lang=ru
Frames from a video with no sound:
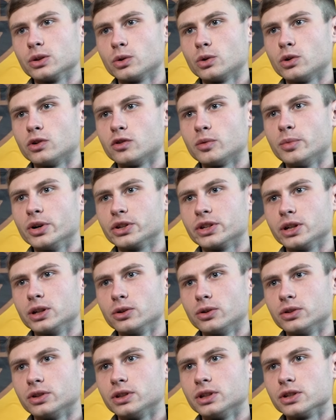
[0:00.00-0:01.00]
нового
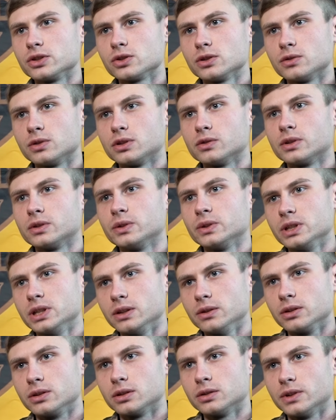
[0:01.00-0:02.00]
батальона на основе
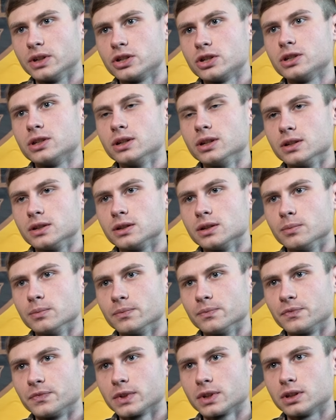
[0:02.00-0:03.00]
229, 247,
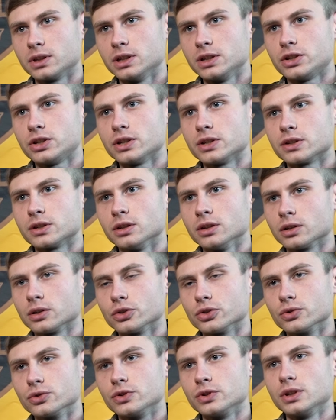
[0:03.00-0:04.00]
где сейчас я
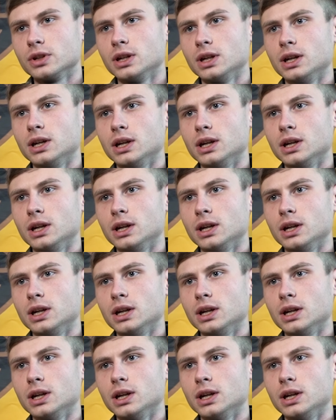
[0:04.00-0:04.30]
нахожусь.